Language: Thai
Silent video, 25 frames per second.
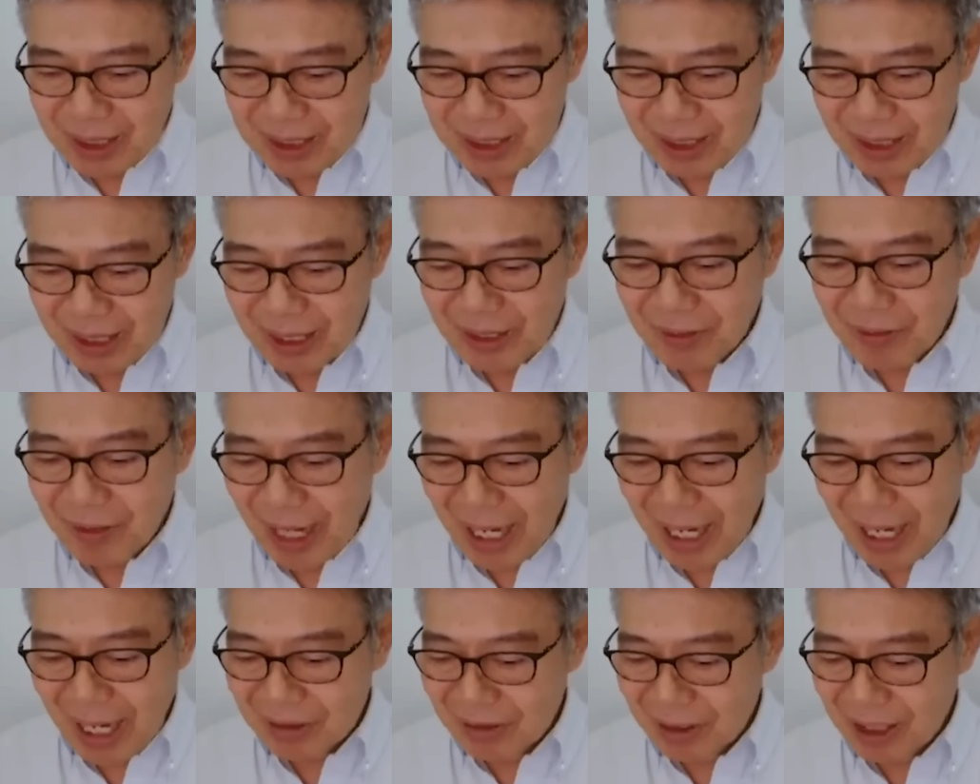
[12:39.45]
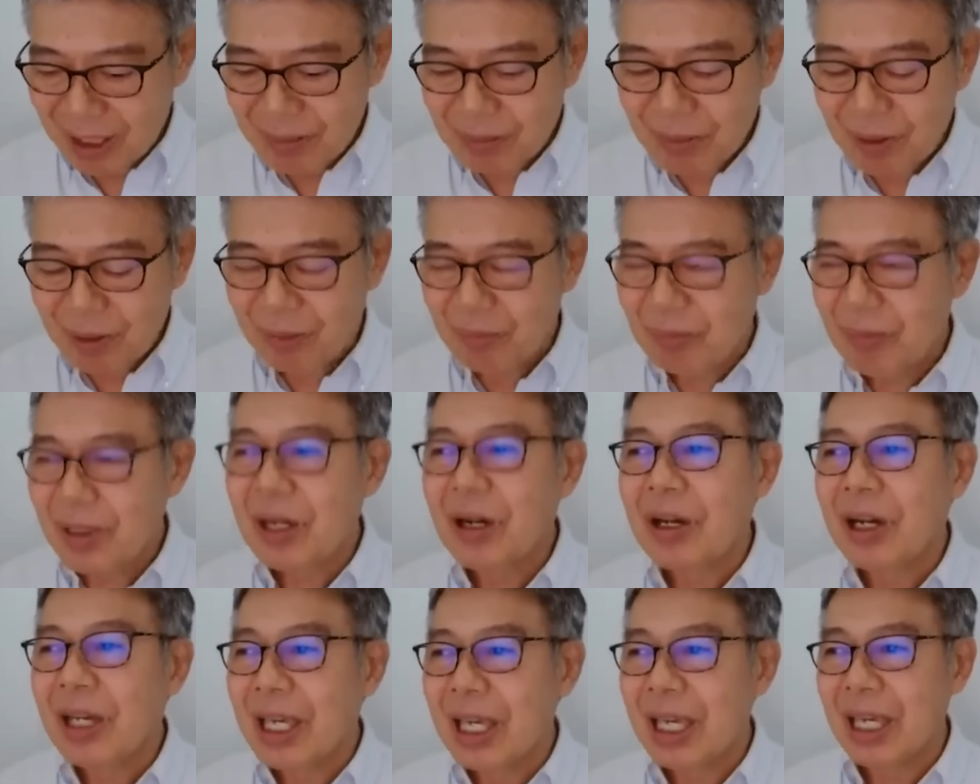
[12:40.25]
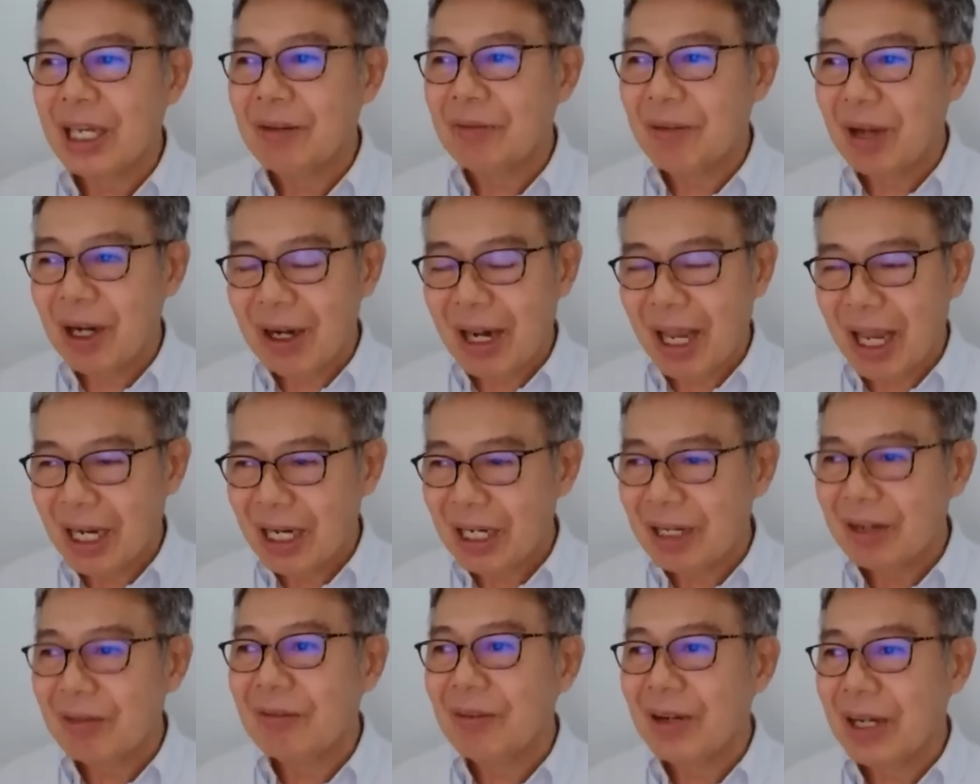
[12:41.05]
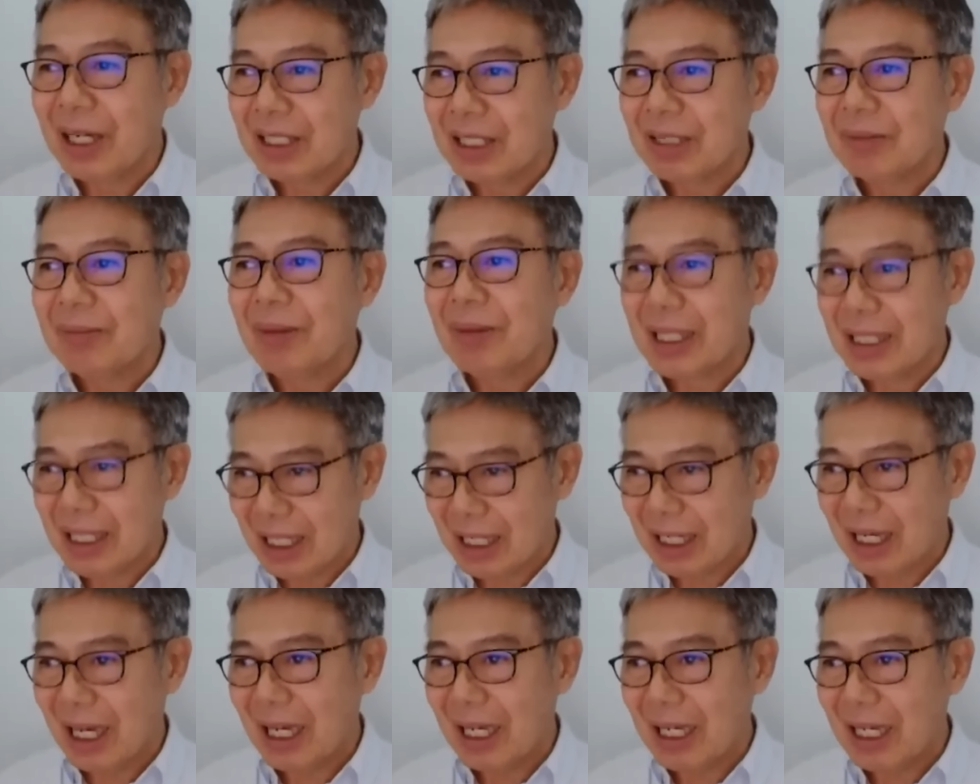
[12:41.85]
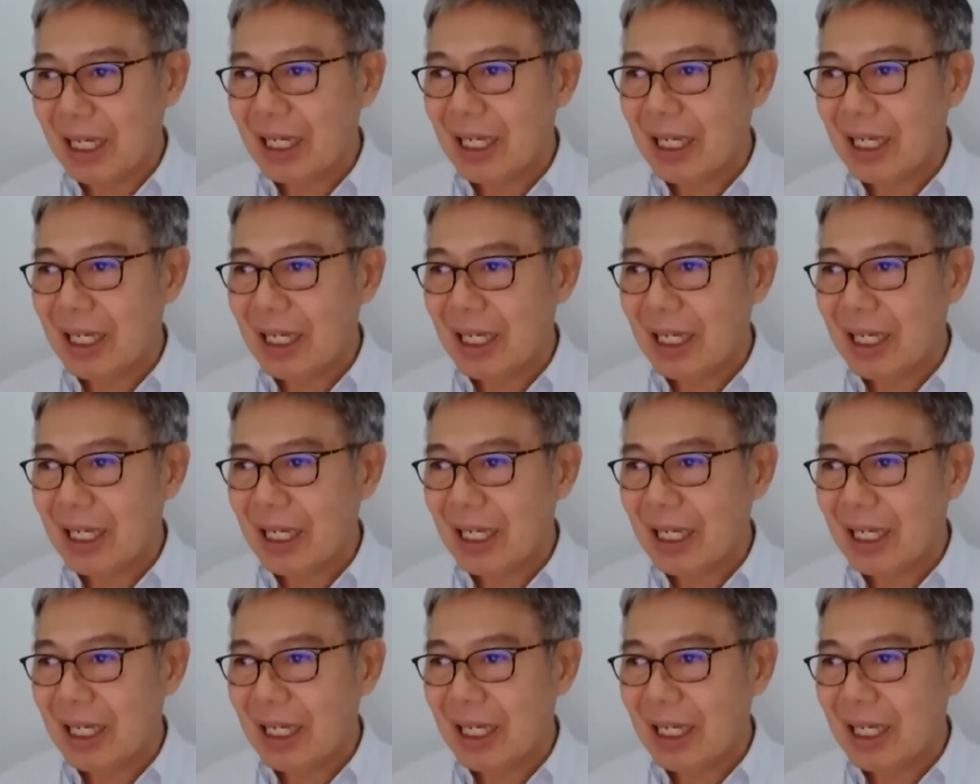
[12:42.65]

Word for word: ฉะนั้นแรงตัวนี้ผมไม่ค่อยเห็นว่าแรงเงินเฟ้อจะมาจากไหน